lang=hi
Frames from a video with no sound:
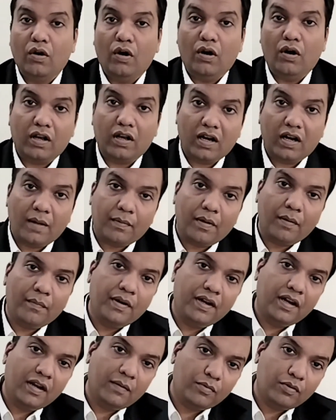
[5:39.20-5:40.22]
और अगर आपका
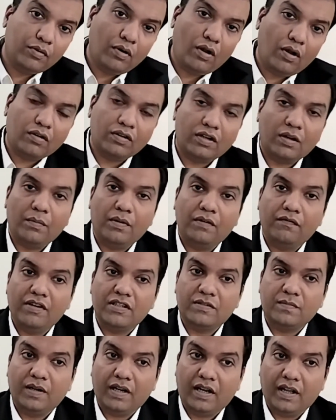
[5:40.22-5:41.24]
मीडियम टू लॉन्ग टर्म
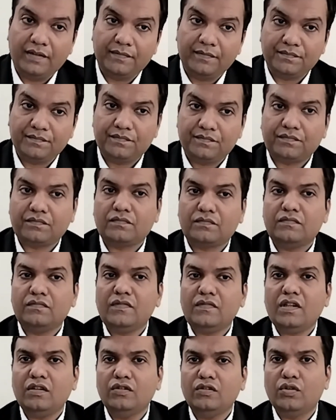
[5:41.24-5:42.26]
इन्वेस्टमेंट है
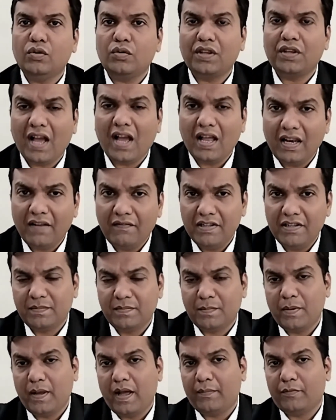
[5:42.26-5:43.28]
तो क्या लेवल्स
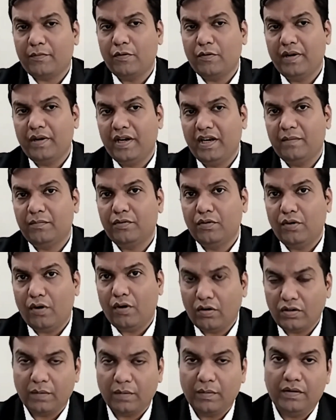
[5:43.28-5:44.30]
पे आपको मीडियम टू
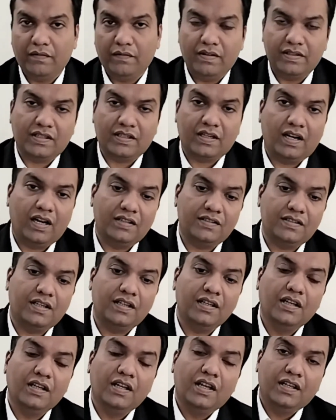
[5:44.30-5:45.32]
लॉन्ग टर्म इन्वेस्ट करना
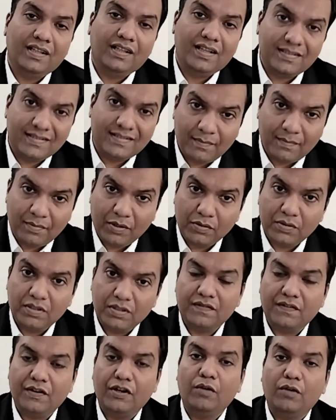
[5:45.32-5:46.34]
चाहिए ये सभी कुछ
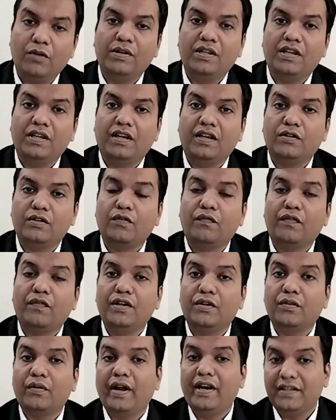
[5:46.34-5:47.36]
इस वीडियो में देखेंगे तो
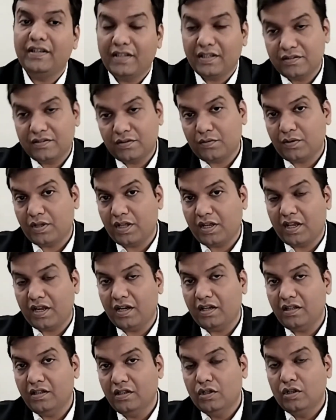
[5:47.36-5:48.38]
वीडियो को एंड तक जरूर
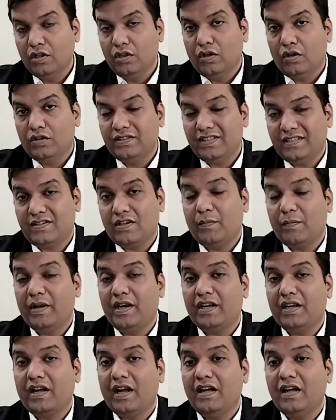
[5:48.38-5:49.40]
देखेगा जैसे
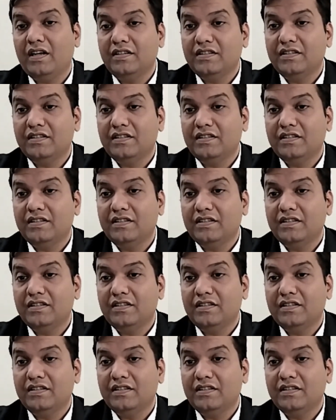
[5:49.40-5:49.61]
मैंने कहा